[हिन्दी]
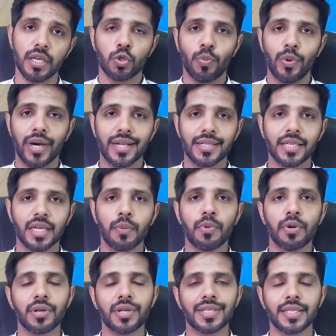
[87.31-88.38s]
दोबारा से
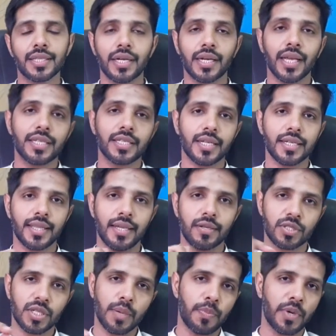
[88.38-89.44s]
कंप्यूटर के साथ अटैच करते हैं
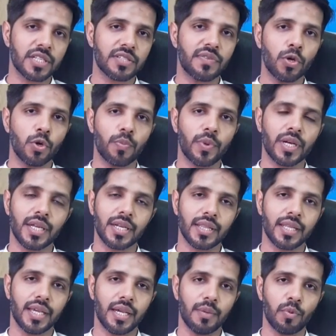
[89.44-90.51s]
उसका पासवर्ड ओपन
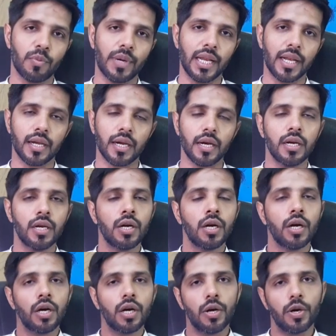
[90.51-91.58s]
करते हैं मोबाइल का
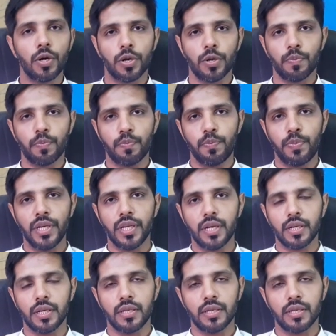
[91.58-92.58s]
और फिर